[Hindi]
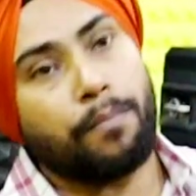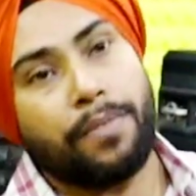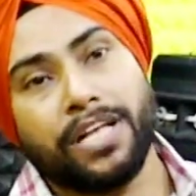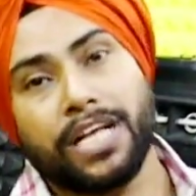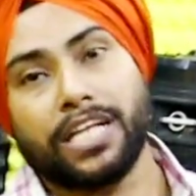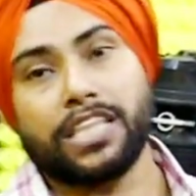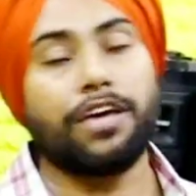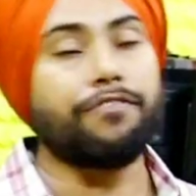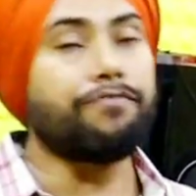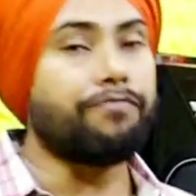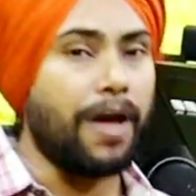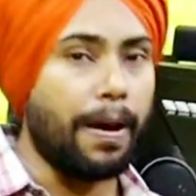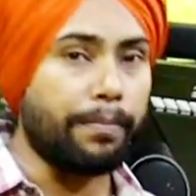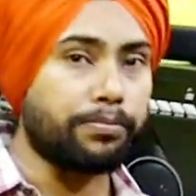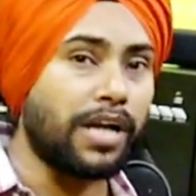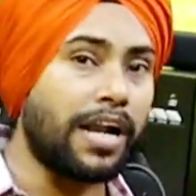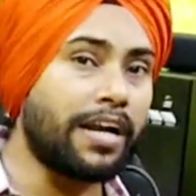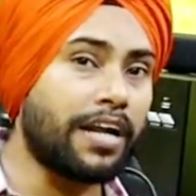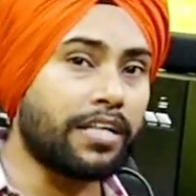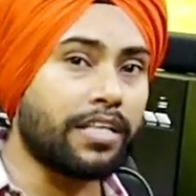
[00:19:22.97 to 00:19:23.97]
आपको मिल जाती है
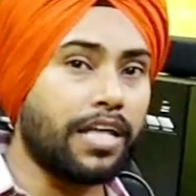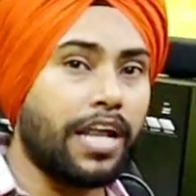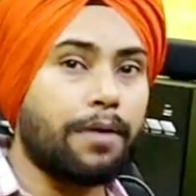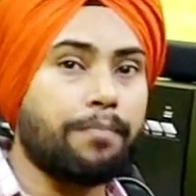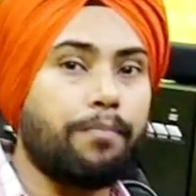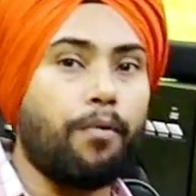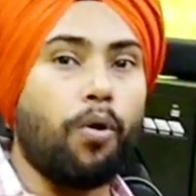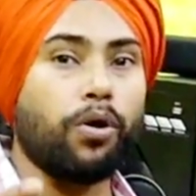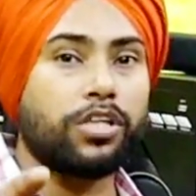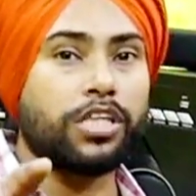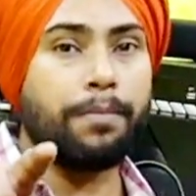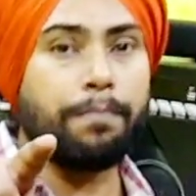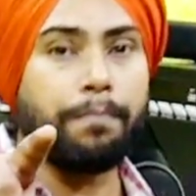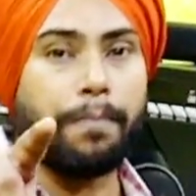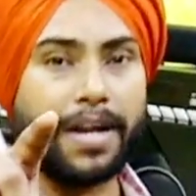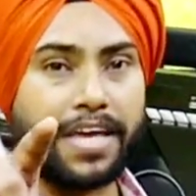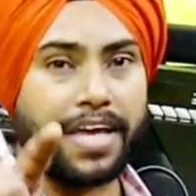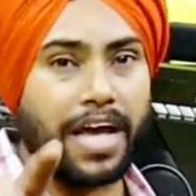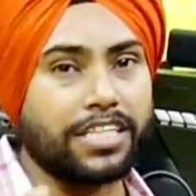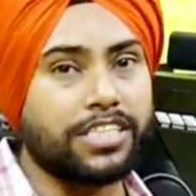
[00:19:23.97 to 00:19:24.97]
वेबसाइट के अंदर एक बहुत ही
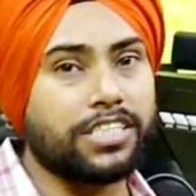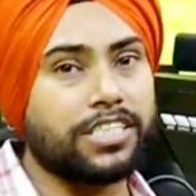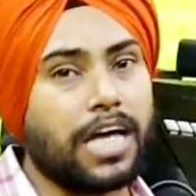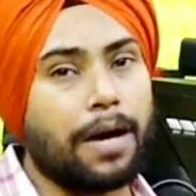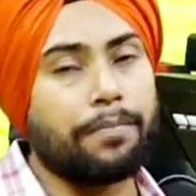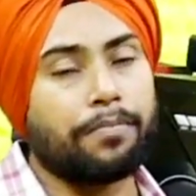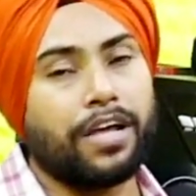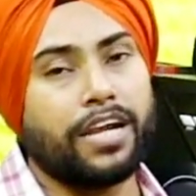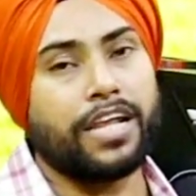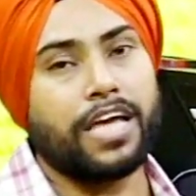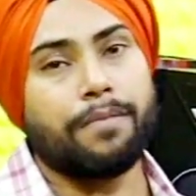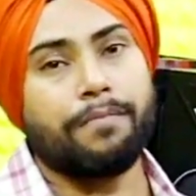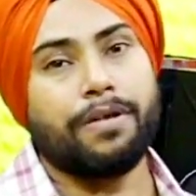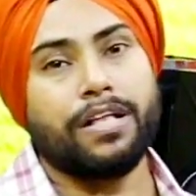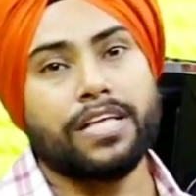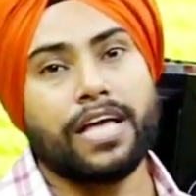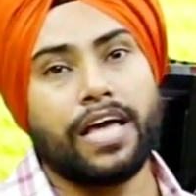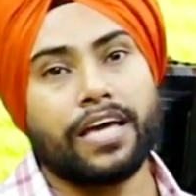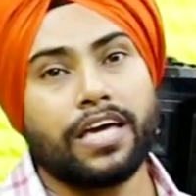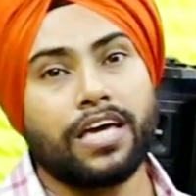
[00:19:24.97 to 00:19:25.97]
बढ़िया चीज आपके लिए
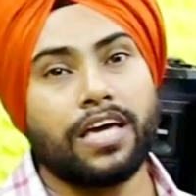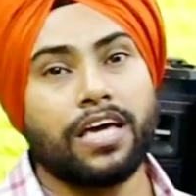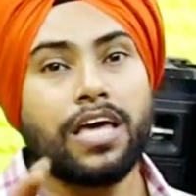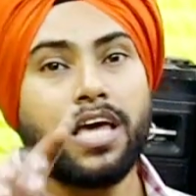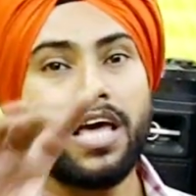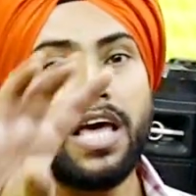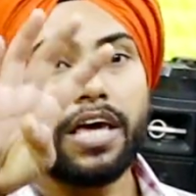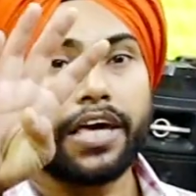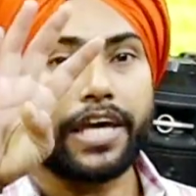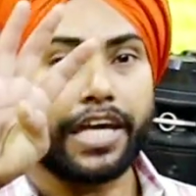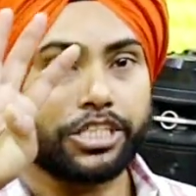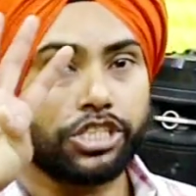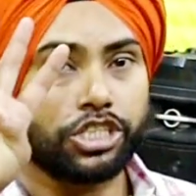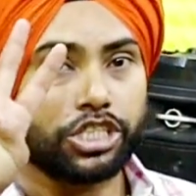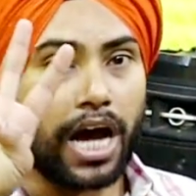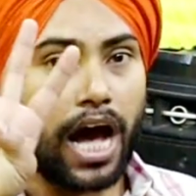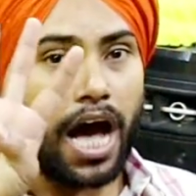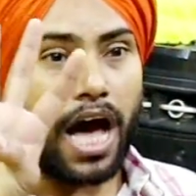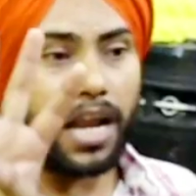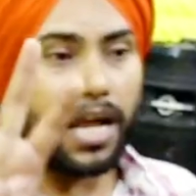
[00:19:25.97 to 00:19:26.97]
मिल जाएगी कि
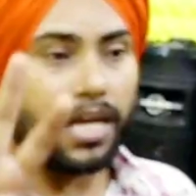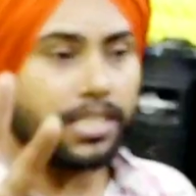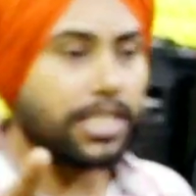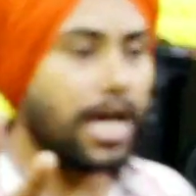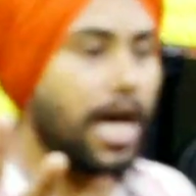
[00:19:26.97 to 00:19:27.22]
चार